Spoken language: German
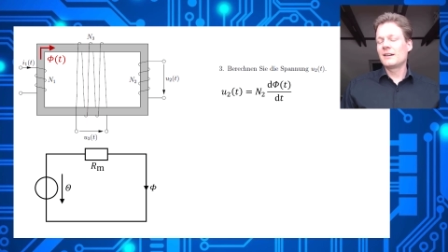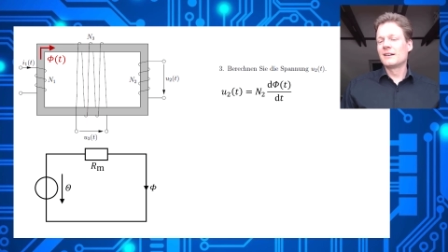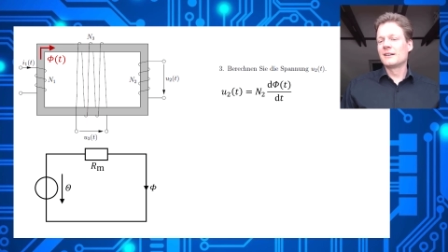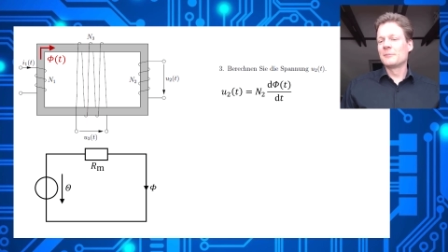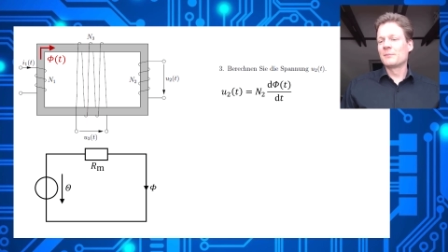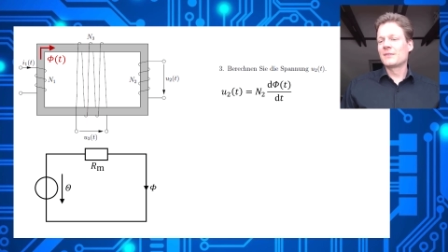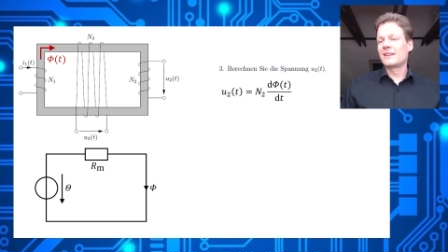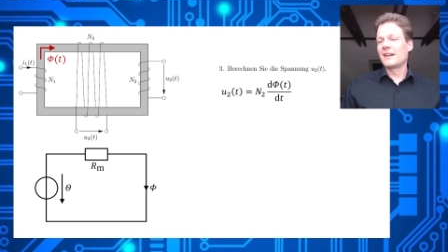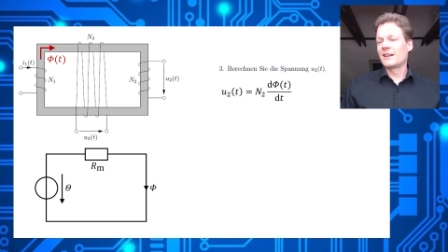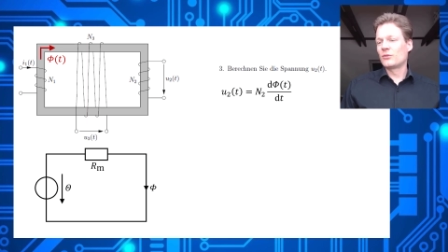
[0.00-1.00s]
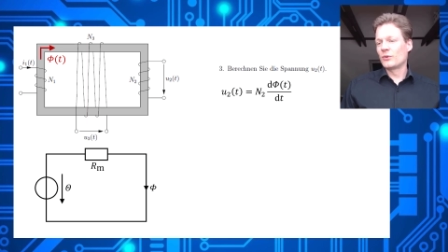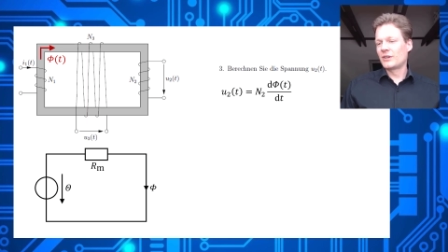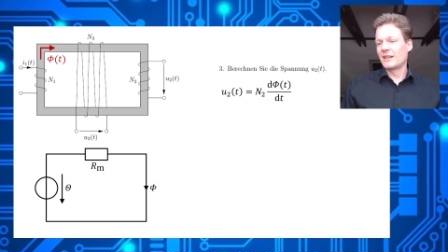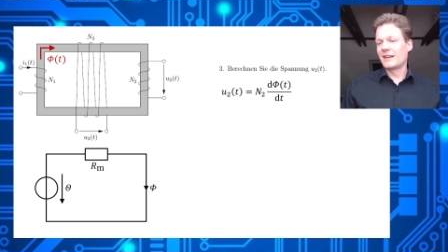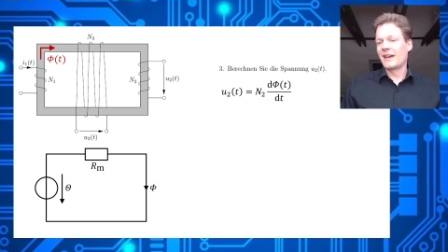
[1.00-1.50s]
ähm, der
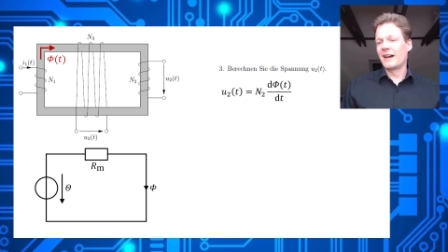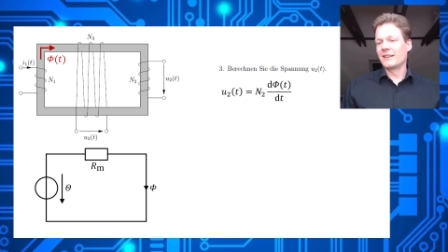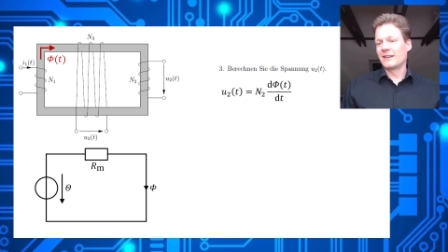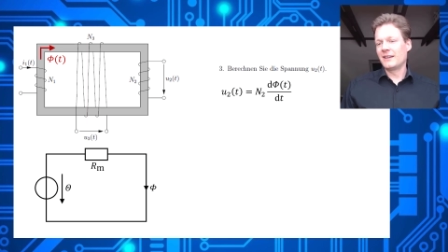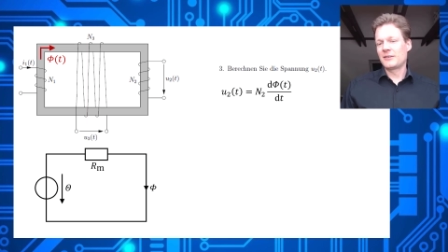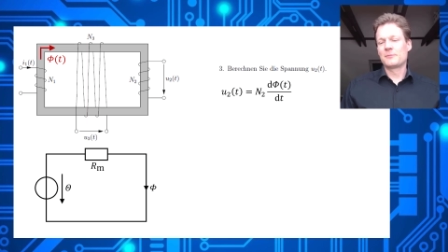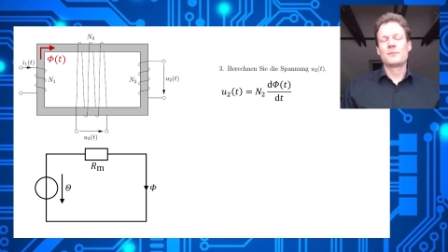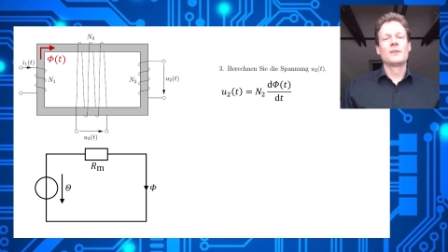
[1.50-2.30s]
durch den Kern geht.